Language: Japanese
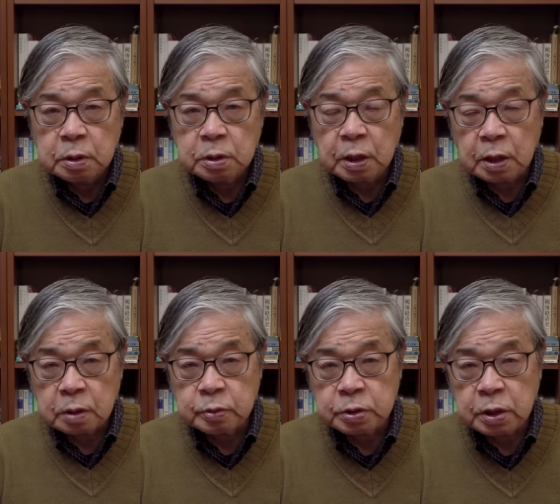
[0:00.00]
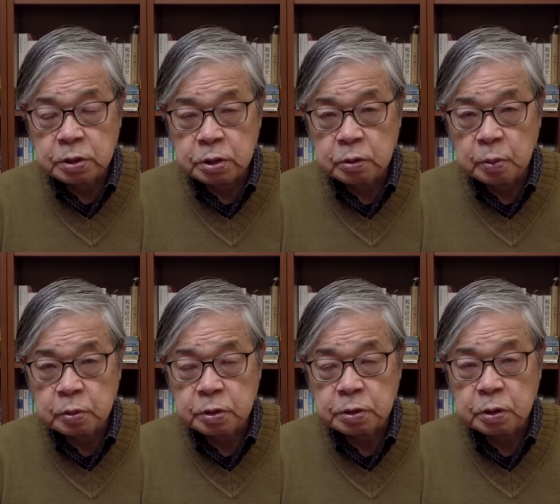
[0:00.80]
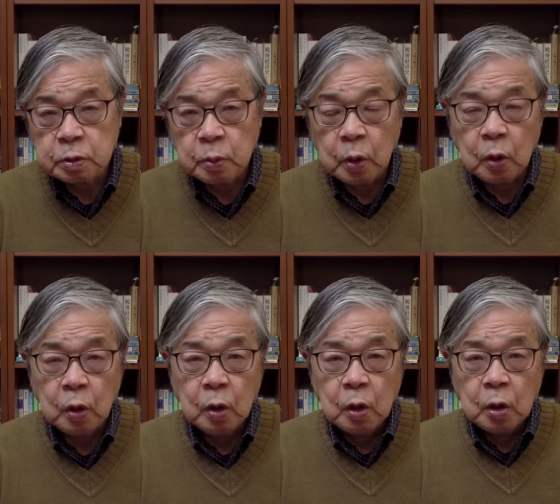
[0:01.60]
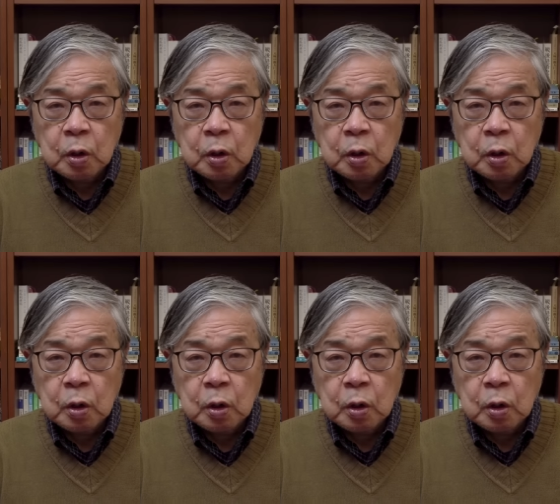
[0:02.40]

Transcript: なかなか難しいと思うんですけども、